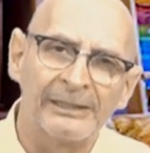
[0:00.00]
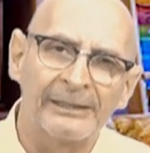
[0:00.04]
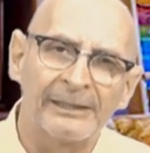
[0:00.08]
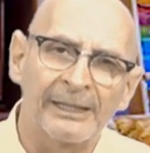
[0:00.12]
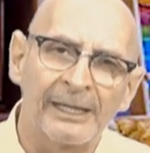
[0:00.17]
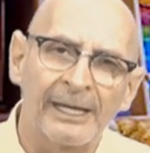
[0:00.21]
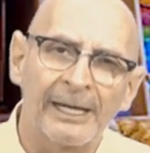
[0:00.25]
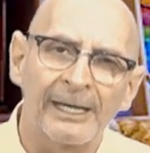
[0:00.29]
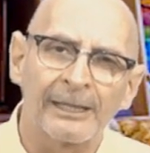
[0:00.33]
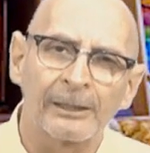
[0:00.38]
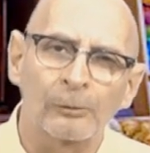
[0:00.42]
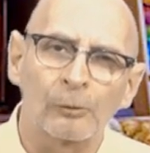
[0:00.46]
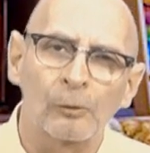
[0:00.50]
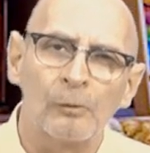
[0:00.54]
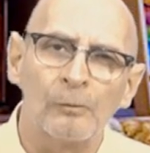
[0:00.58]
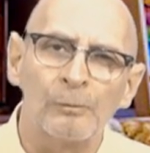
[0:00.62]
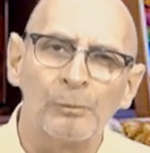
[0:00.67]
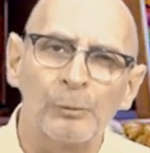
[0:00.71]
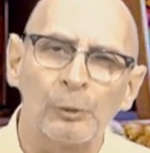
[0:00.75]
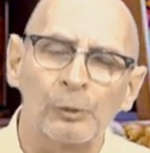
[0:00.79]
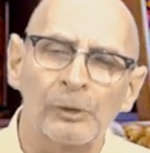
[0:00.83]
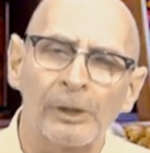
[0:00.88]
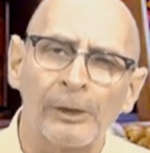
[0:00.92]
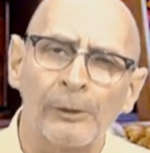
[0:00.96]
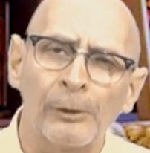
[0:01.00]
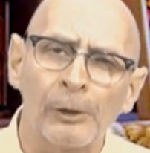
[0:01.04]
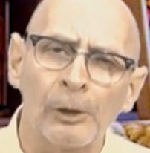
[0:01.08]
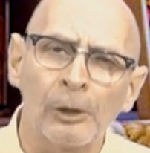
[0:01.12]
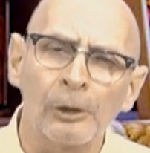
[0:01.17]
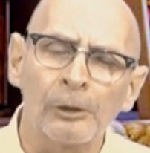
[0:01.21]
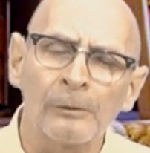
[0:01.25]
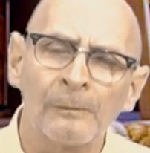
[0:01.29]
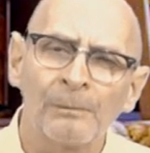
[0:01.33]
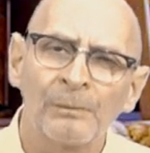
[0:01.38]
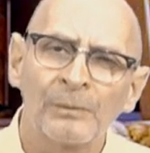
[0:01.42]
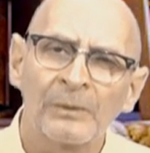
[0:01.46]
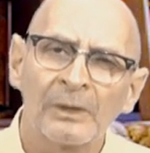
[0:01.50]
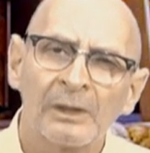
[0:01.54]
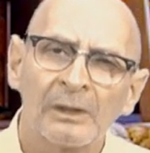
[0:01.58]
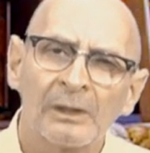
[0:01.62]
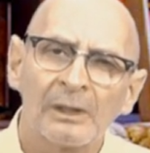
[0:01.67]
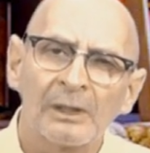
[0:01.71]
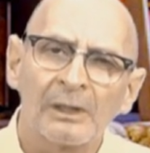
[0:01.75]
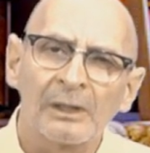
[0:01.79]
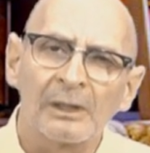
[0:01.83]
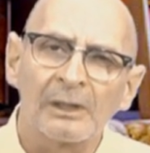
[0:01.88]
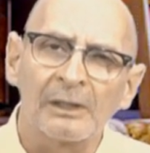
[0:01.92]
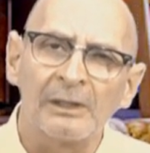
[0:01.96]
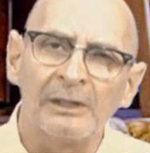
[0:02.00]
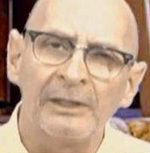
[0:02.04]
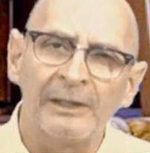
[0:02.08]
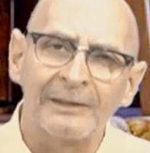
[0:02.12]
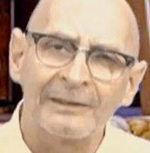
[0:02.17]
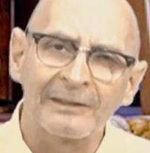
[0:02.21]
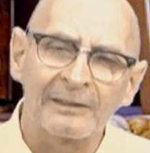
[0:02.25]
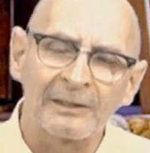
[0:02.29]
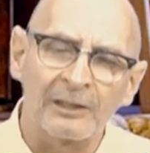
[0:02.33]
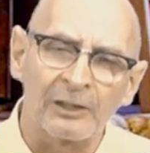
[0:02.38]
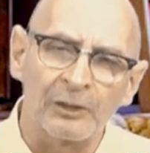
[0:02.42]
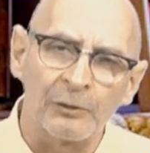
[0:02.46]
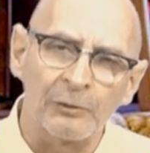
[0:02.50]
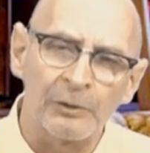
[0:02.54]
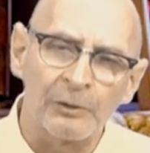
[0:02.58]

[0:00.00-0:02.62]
manejar computador y